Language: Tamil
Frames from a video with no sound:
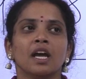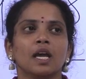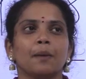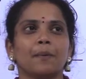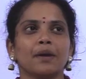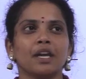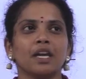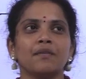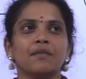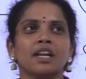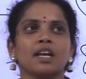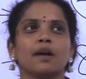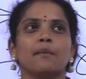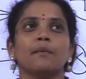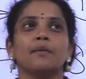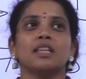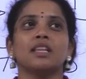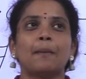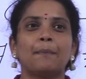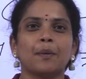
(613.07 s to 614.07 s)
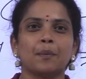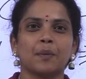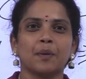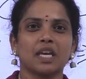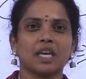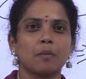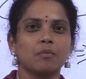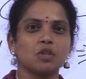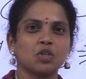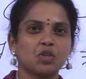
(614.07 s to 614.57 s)
இப்போ ஈவன் நீங்கள் வந்து அப்போ போய்
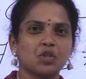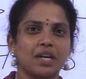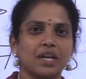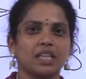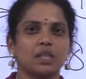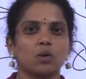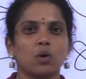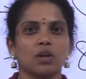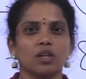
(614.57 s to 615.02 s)
கெமிஸ்ட்ரி எடுத்து